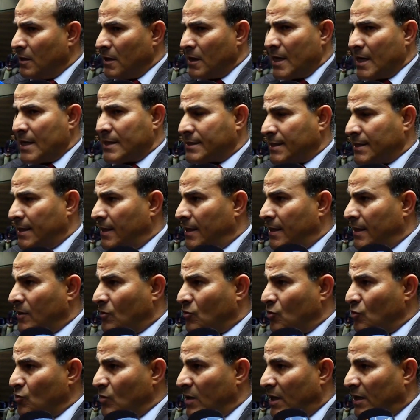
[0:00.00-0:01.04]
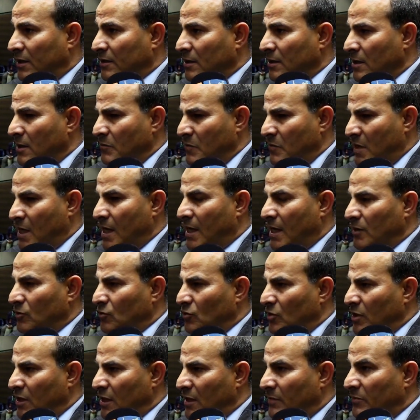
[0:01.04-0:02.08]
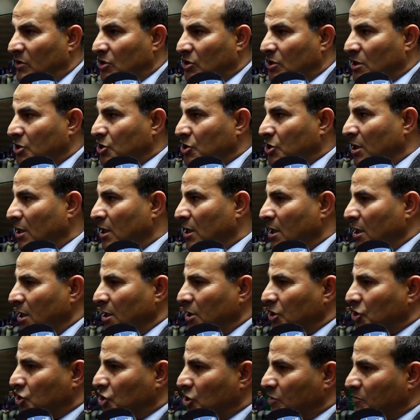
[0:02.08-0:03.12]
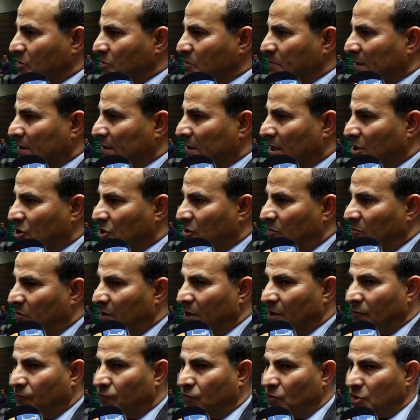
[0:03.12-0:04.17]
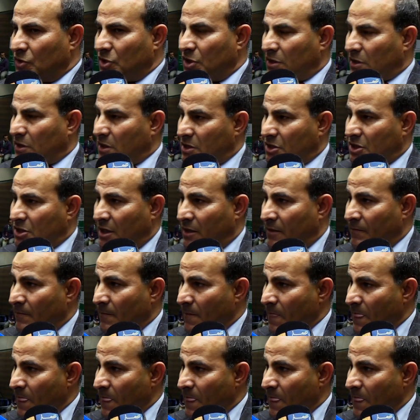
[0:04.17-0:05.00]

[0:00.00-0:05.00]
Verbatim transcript: الله يسهل على كل واحد ملي اللي عنده النيه باش ترشح يجيب 17 ملف ويجي يترشح